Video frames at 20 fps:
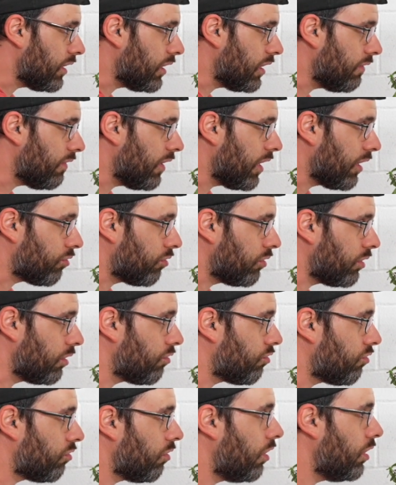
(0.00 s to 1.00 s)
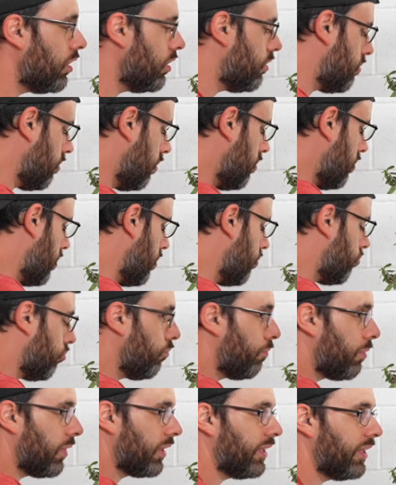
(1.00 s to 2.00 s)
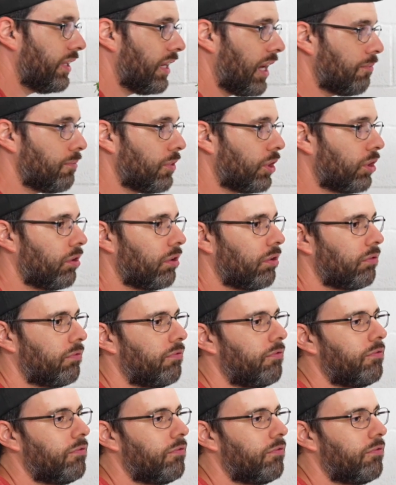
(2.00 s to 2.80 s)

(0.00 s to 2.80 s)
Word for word: diverso dal solito, è super dinamico,